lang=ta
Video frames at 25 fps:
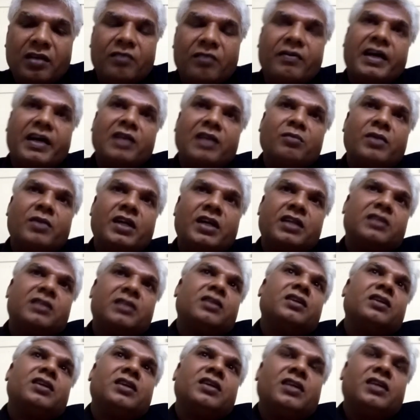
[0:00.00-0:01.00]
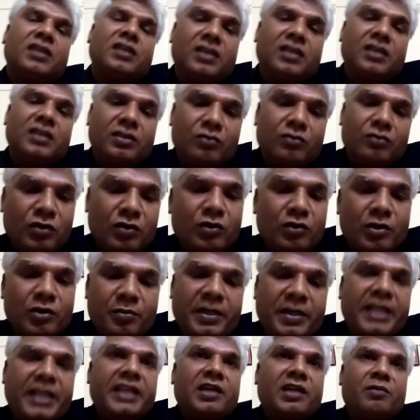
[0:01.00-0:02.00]
வால்மார்ட்டும் ஒரு
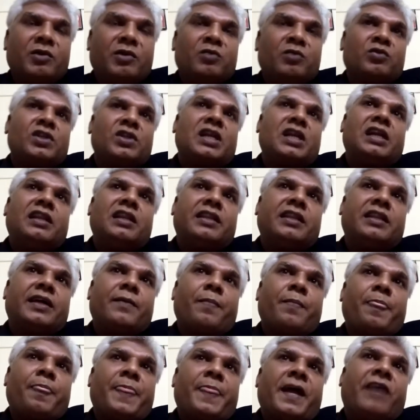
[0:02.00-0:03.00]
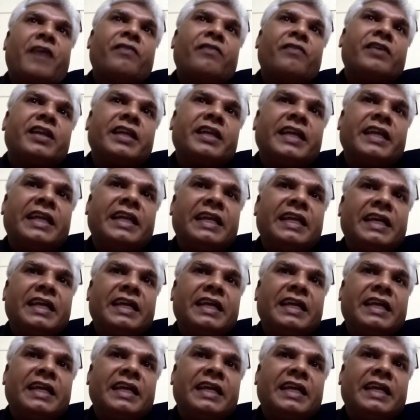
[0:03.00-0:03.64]
பனியன் கம்பெனி முதலாளி தான் அவருக்கு என்ன